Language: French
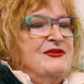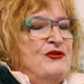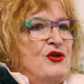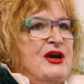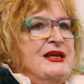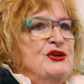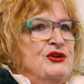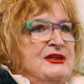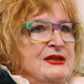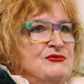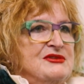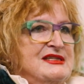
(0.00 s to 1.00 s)
Qui font
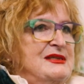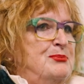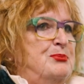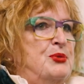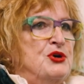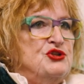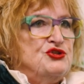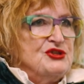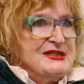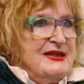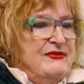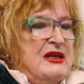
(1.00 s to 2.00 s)
rayonner aussi pas
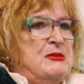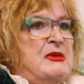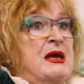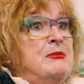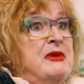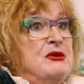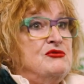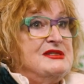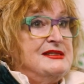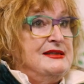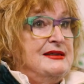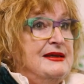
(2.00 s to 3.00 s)
juste l'événement, mais
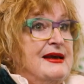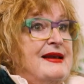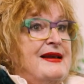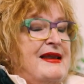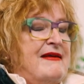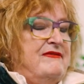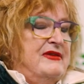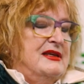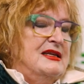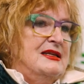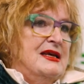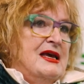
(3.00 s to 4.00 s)
aussi la
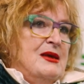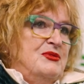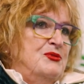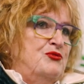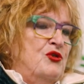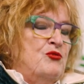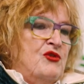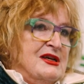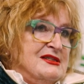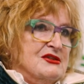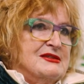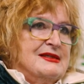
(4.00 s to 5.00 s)
ville. Puis pour
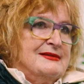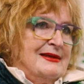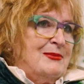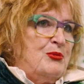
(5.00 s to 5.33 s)
moi, ça, c'est